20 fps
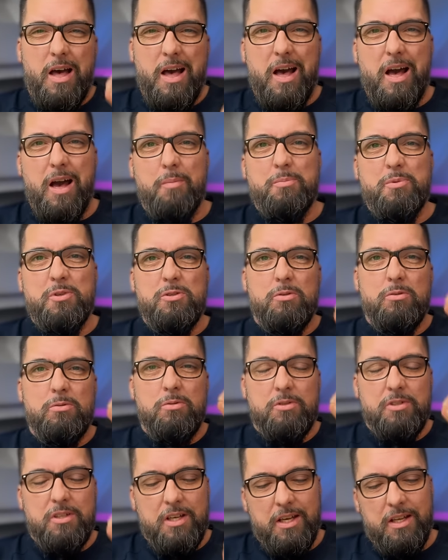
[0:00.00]

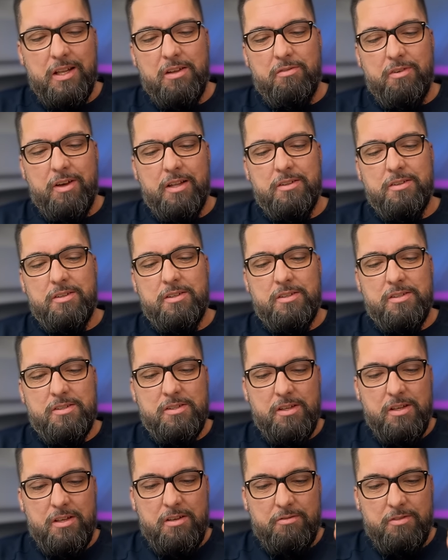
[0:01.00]
absolut relevant
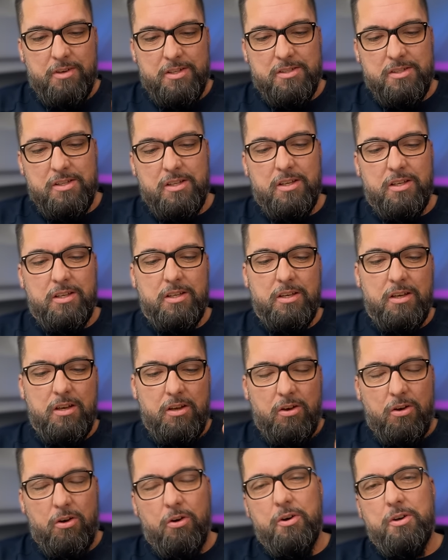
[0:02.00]
ist, was ich
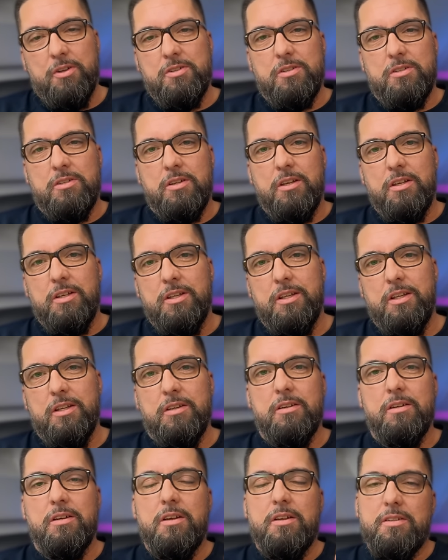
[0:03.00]
heute
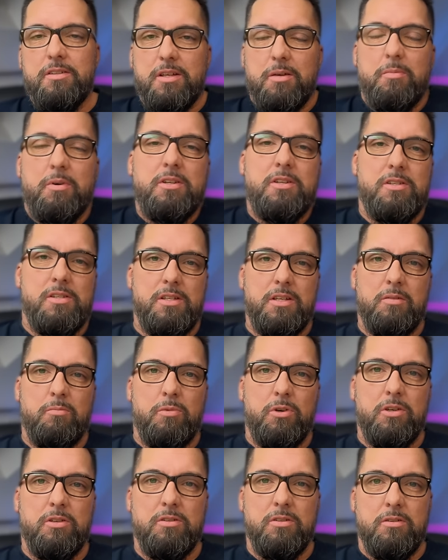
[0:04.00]
hier thematisieren
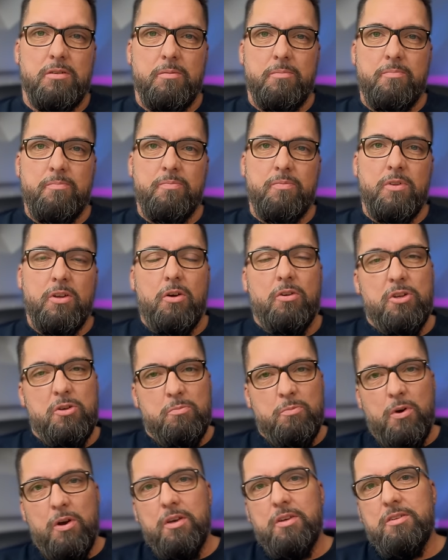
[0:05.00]
möchte. Und ich
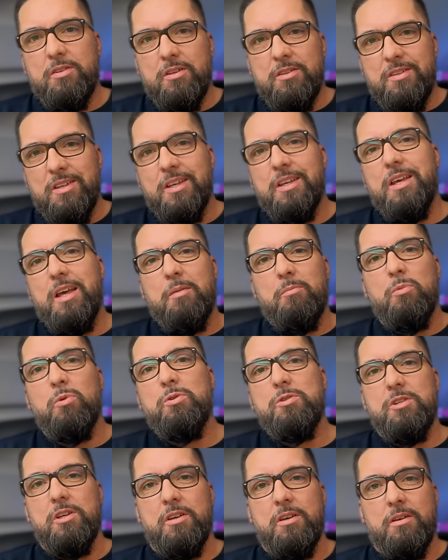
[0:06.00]
möchte dich
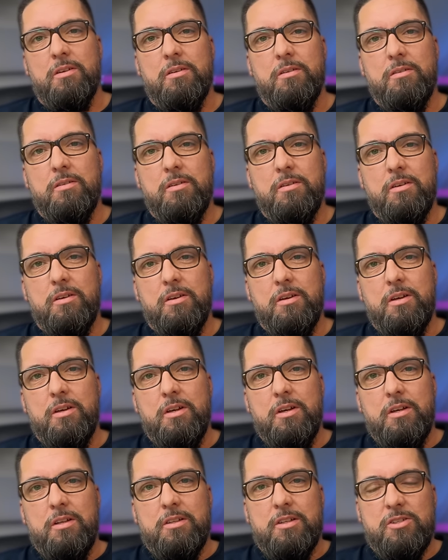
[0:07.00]
ermutigen,
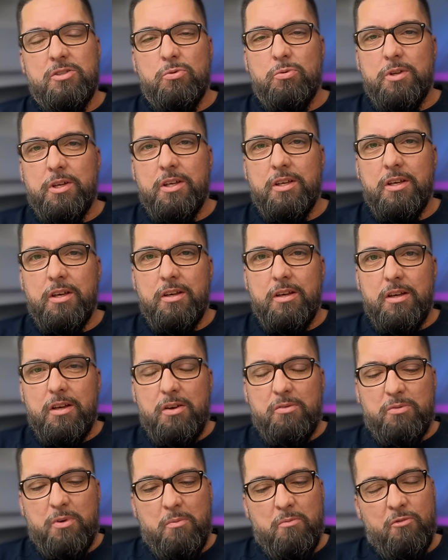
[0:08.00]
dass du dich
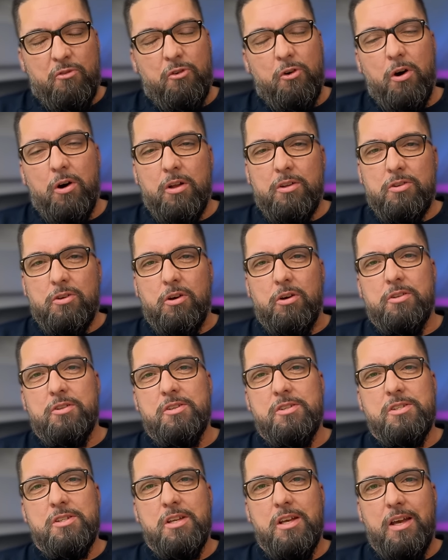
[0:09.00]
vom Wort
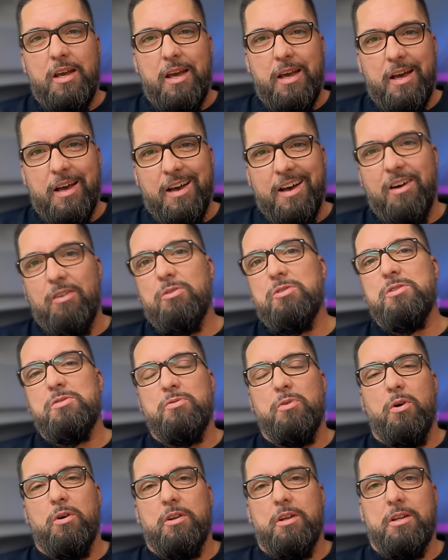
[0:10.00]
Gottes
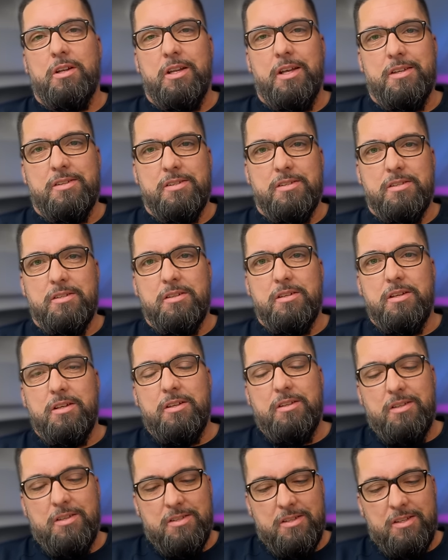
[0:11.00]
herausfordern lässt,
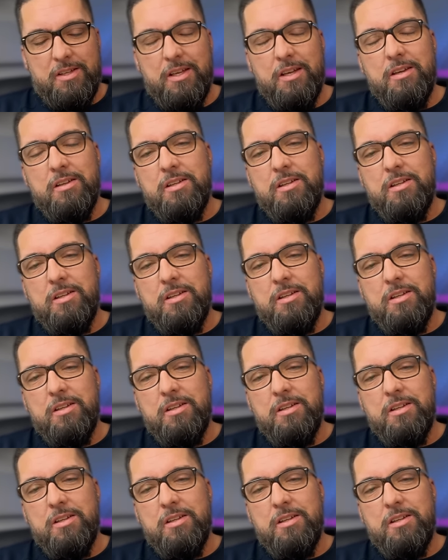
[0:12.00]
diese Dinge,